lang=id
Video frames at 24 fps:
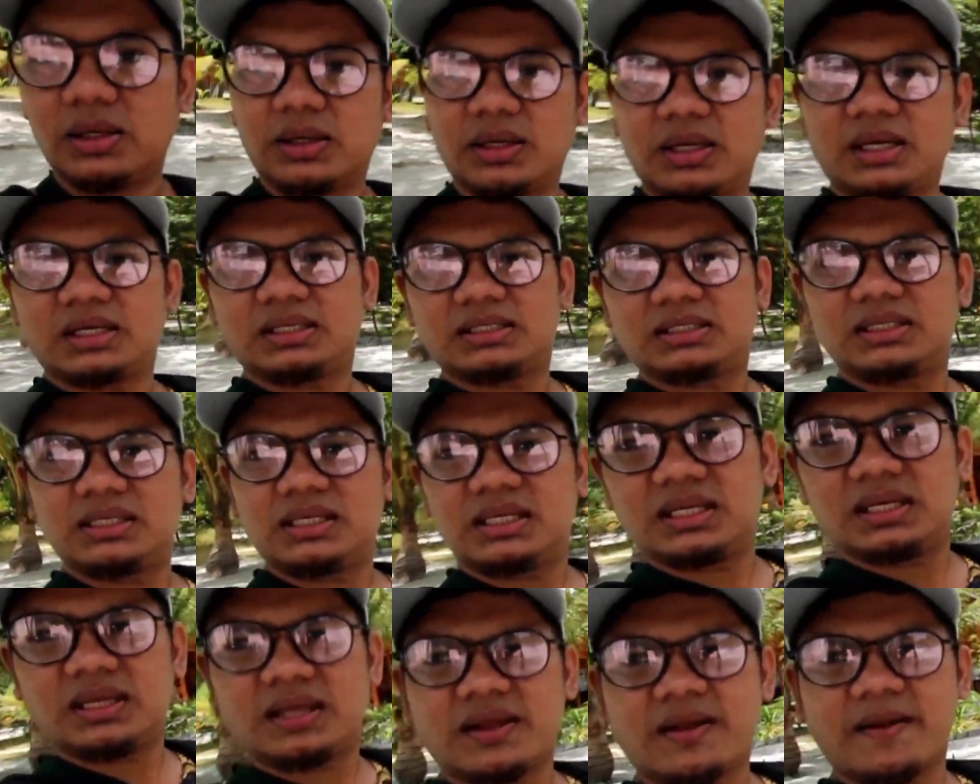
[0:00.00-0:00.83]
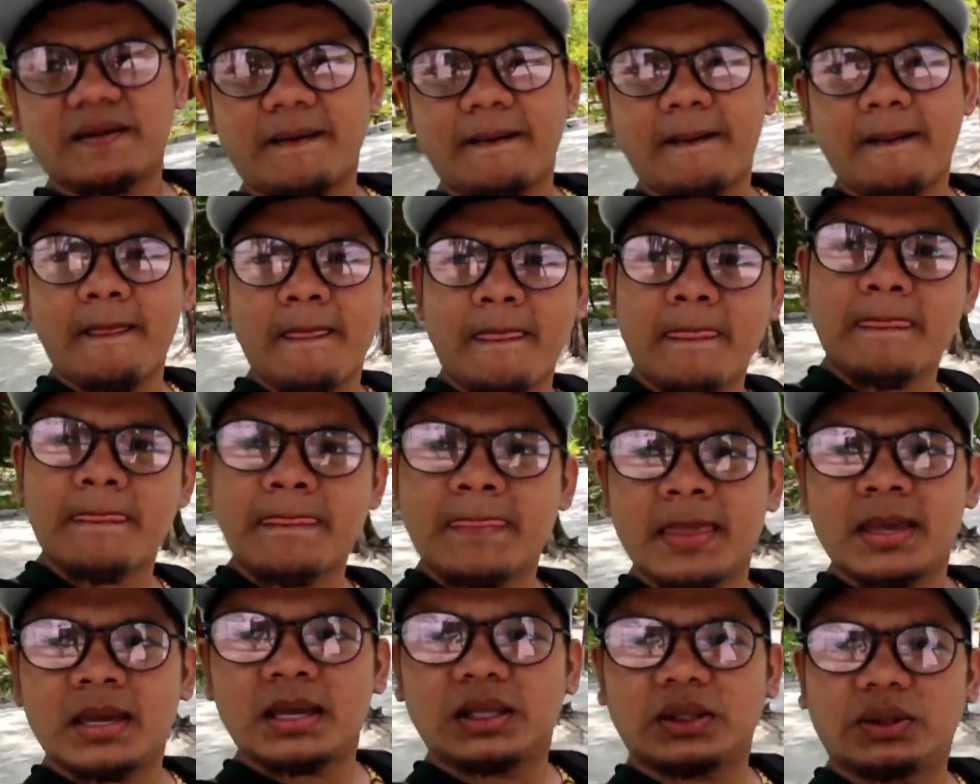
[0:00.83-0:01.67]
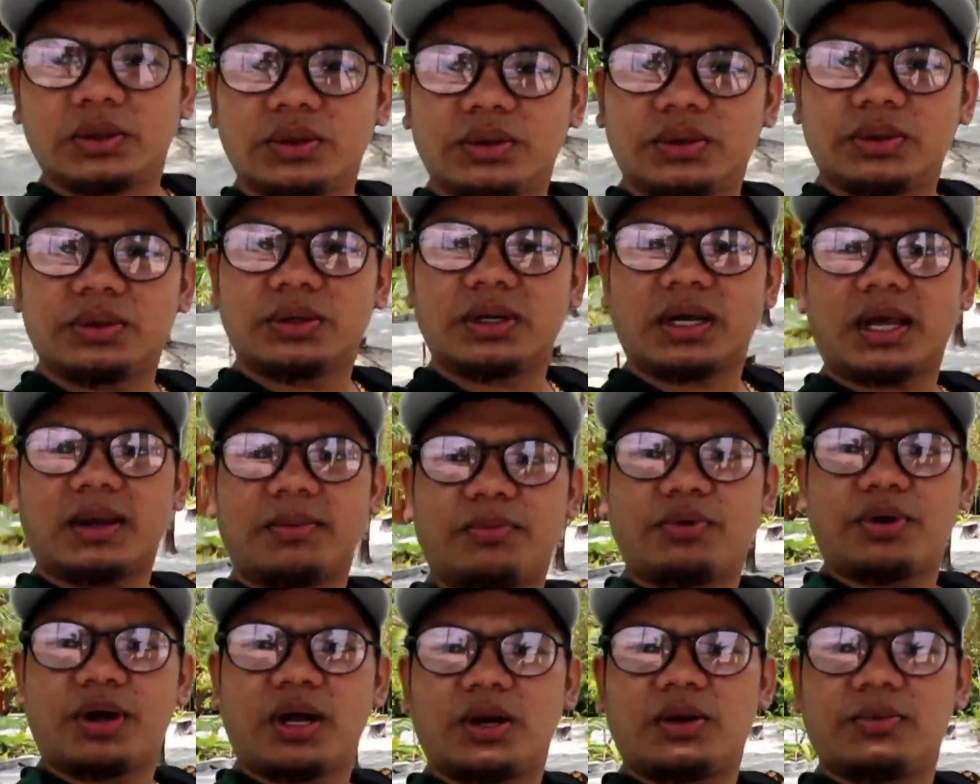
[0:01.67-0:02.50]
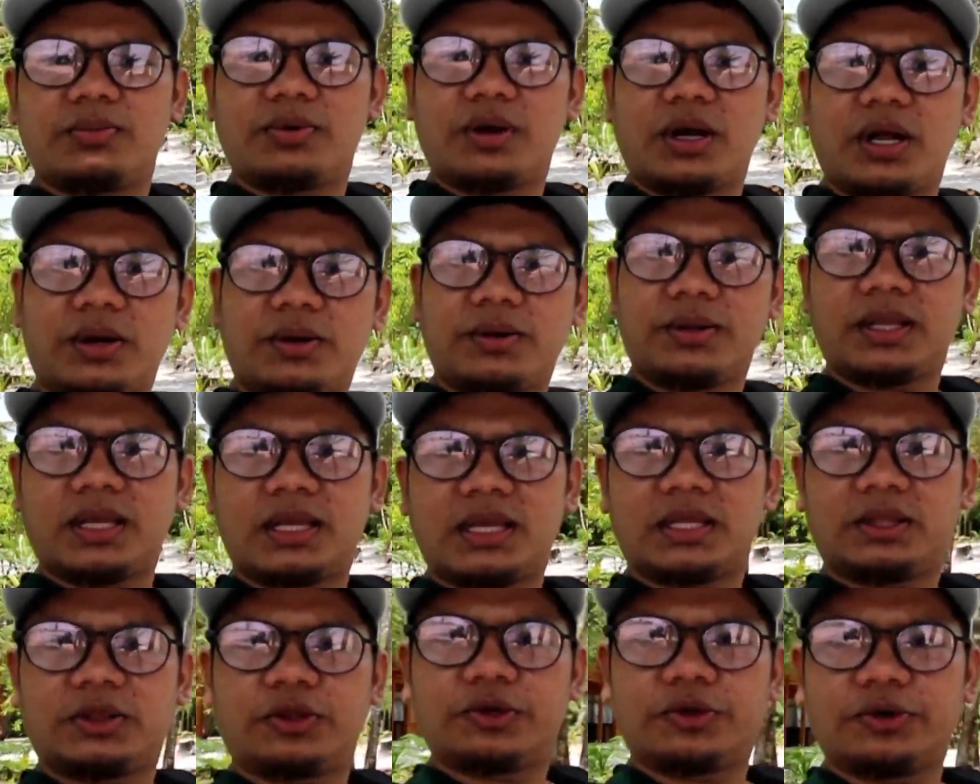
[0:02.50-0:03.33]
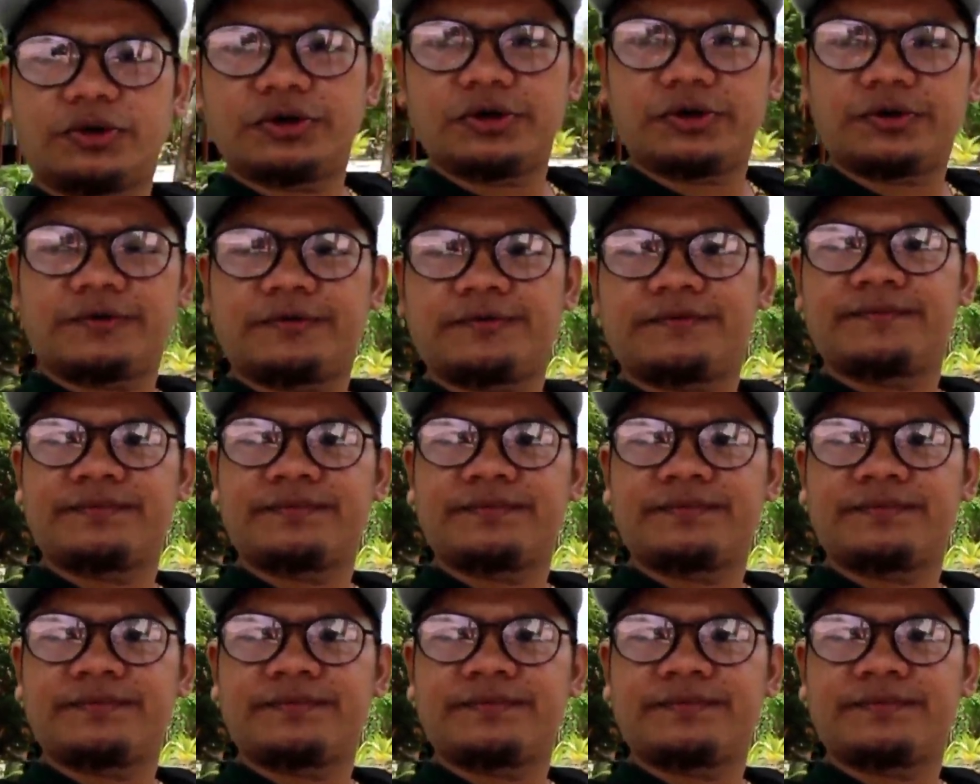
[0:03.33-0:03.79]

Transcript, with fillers: Oke, okay, jadi tuh kayak bungalow-bungalonya gitu